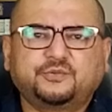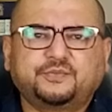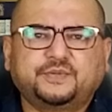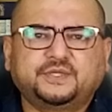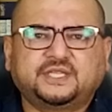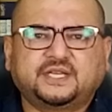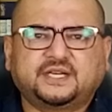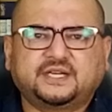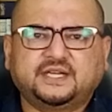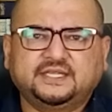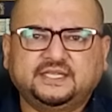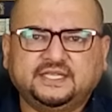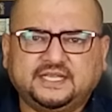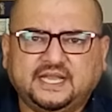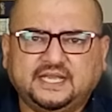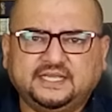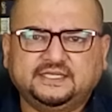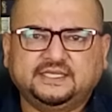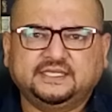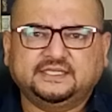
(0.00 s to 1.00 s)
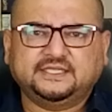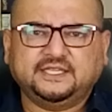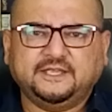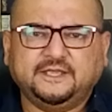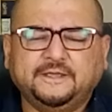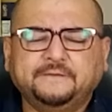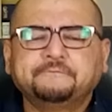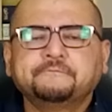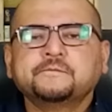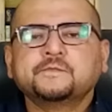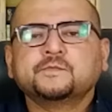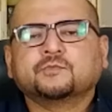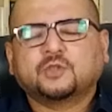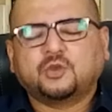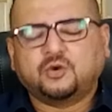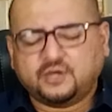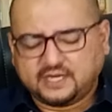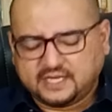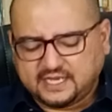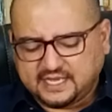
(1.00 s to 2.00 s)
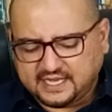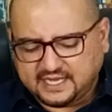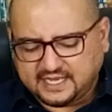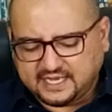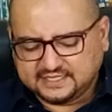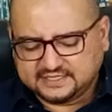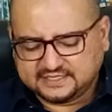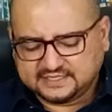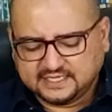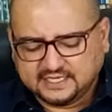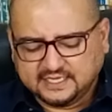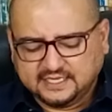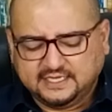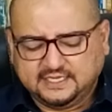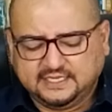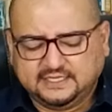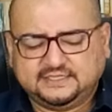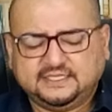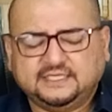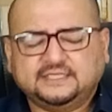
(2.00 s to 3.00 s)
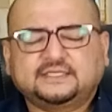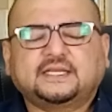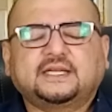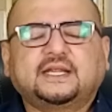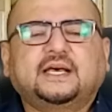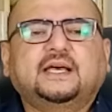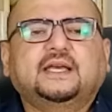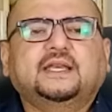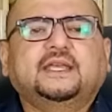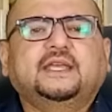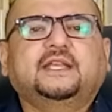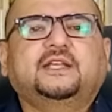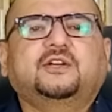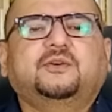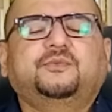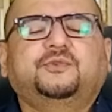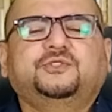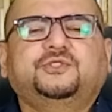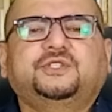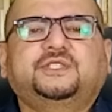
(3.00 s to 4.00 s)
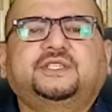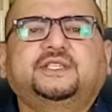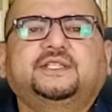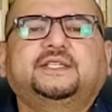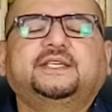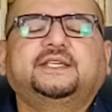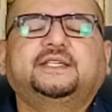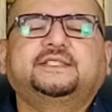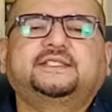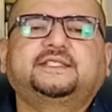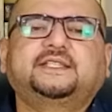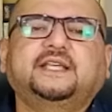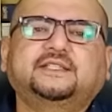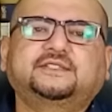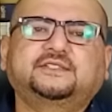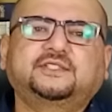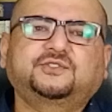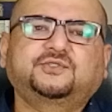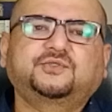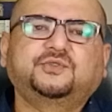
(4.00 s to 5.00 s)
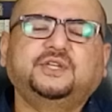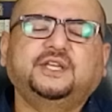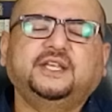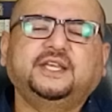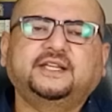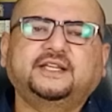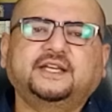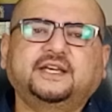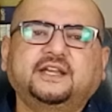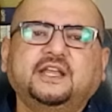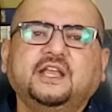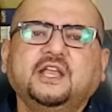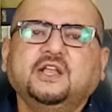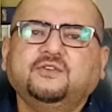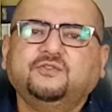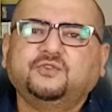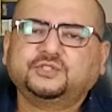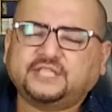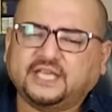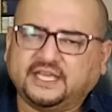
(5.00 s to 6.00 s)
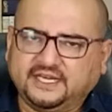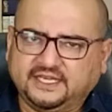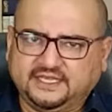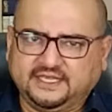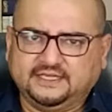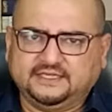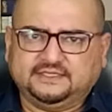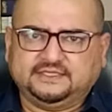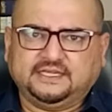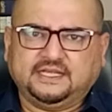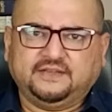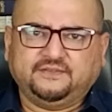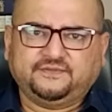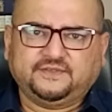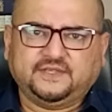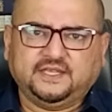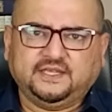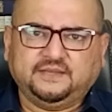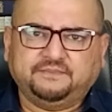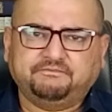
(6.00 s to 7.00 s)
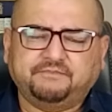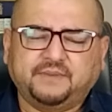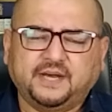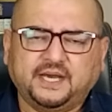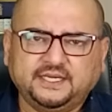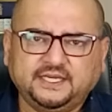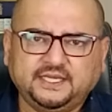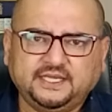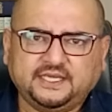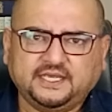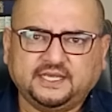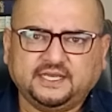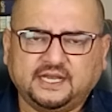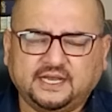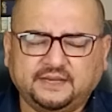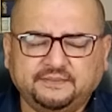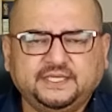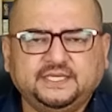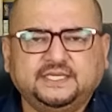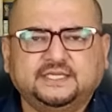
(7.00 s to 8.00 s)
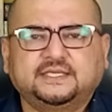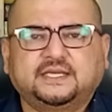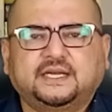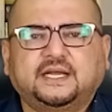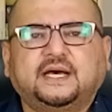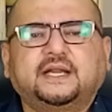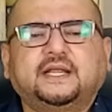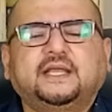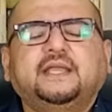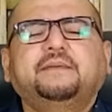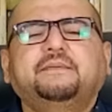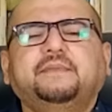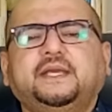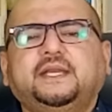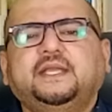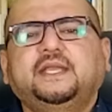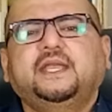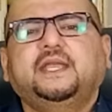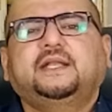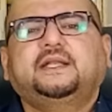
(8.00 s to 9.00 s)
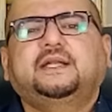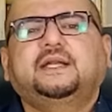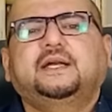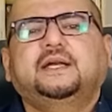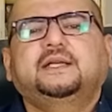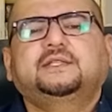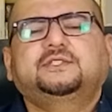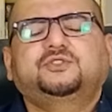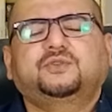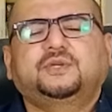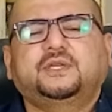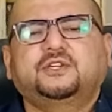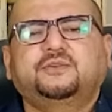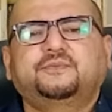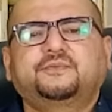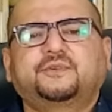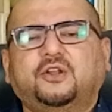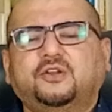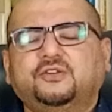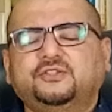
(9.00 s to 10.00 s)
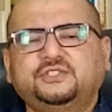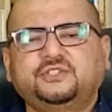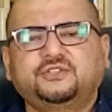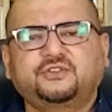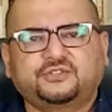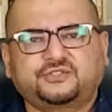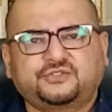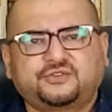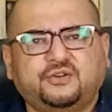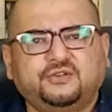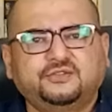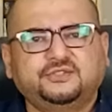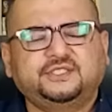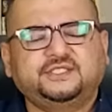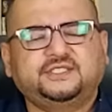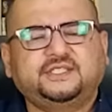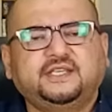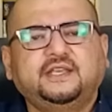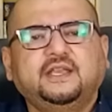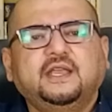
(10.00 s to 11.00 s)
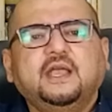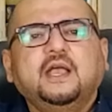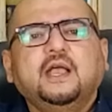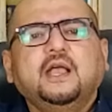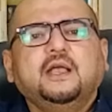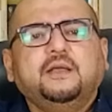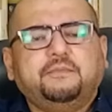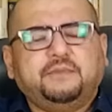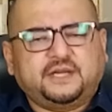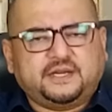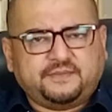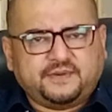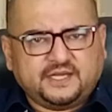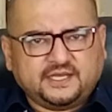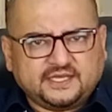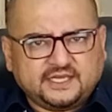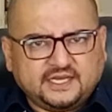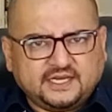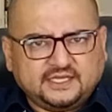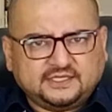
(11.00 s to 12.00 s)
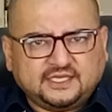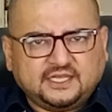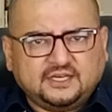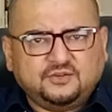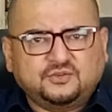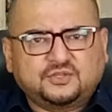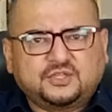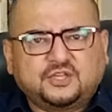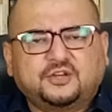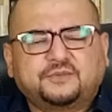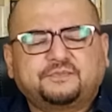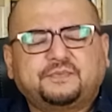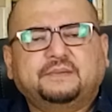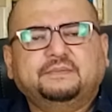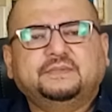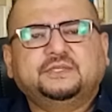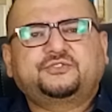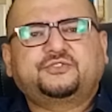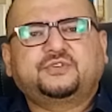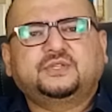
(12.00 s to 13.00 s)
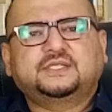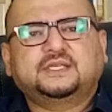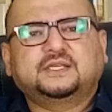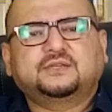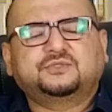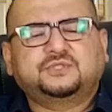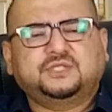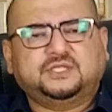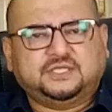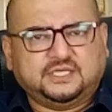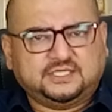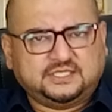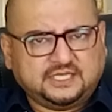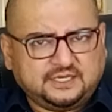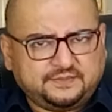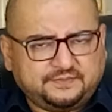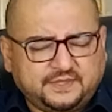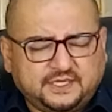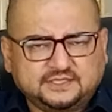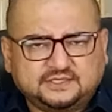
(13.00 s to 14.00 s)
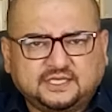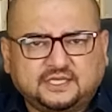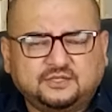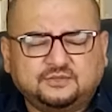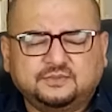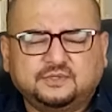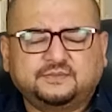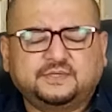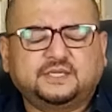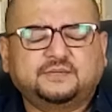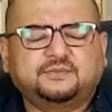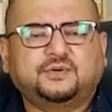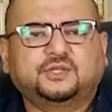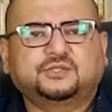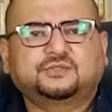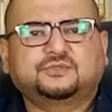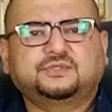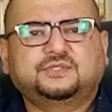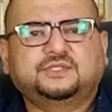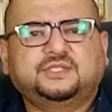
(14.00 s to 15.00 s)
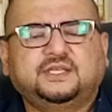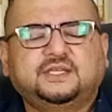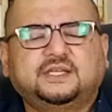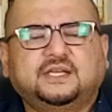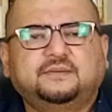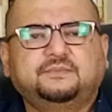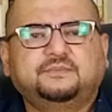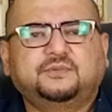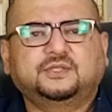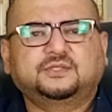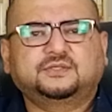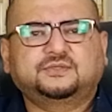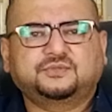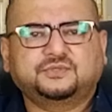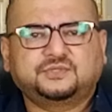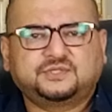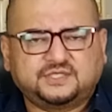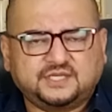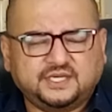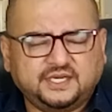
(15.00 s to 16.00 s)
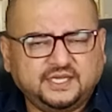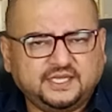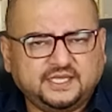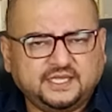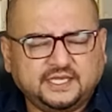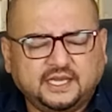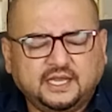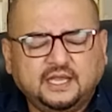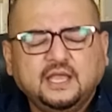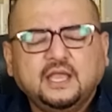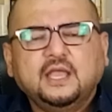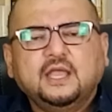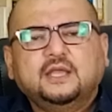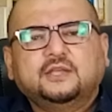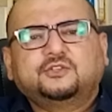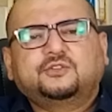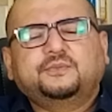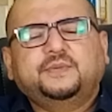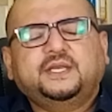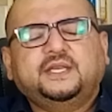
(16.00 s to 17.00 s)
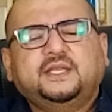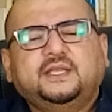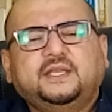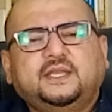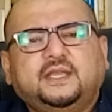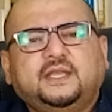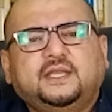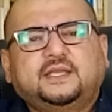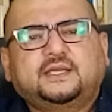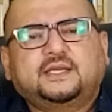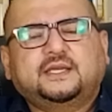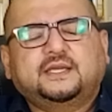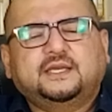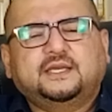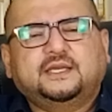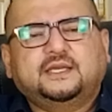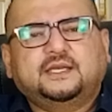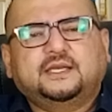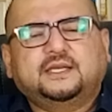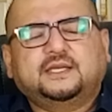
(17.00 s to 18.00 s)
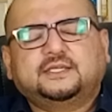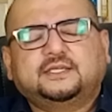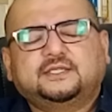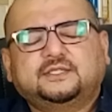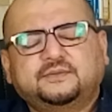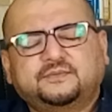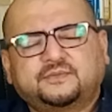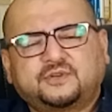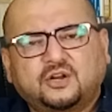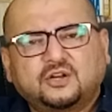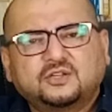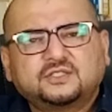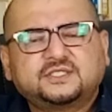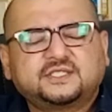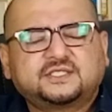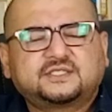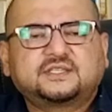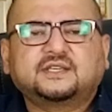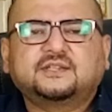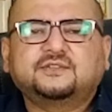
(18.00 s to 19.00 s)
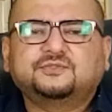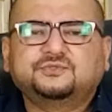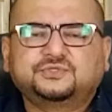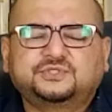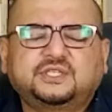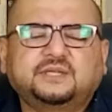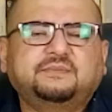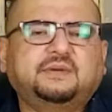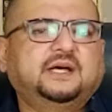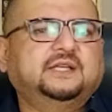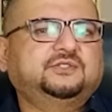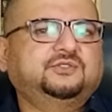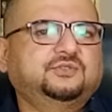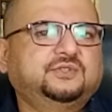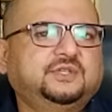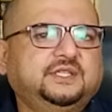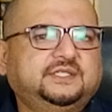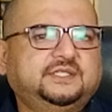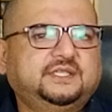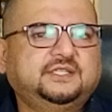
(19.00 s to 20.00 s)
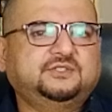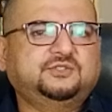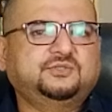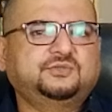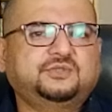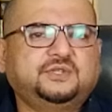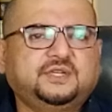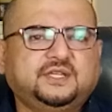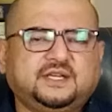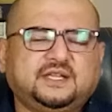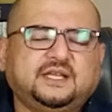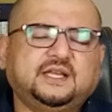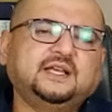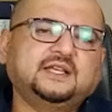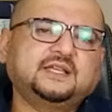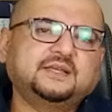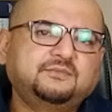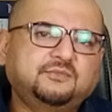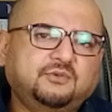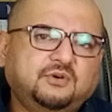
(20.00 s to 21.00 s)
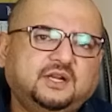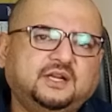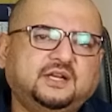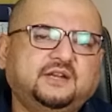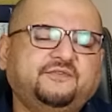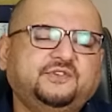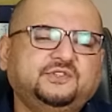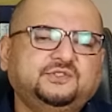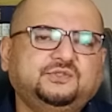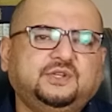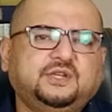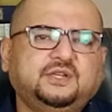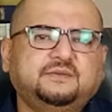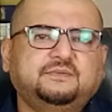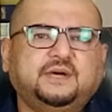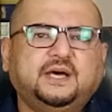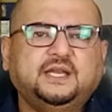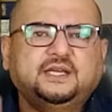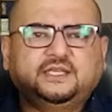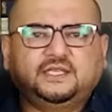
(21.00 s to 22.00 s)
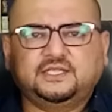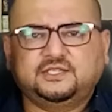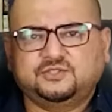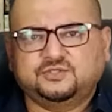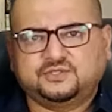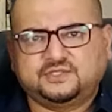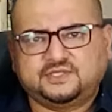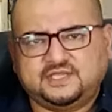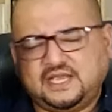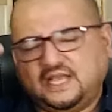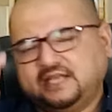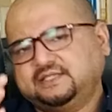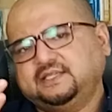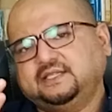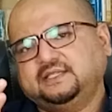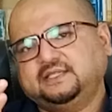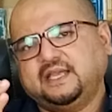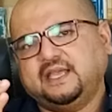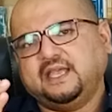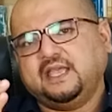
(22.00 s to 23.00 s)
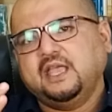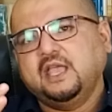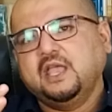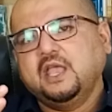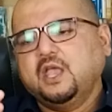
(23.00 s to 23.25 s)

मोड़ पे धरना दिखाई देते हैं और आज इसी तरह एक अपोजिशन की सियासत को लेकर वो तहरीक इंसाफ के बानी के हामी नज़र आ रहे हैं मेरी एक चूँकि नमरोलॉजी और एस्ट्रोलॉजी से मेरा बड़ा गहरा ताल्लुक है और पामिस्ट्री से गुज्तर चार पाँच सालों में मैंने बहुत कुछ सीखा बहुत कुछ स्टडी किया तो मेरी एक नमरोलॉजिस्ट हैं उनसे बात हो रही थी तो उन्होंने कहा कि मौलाना फजल रहमान की जो सियासत है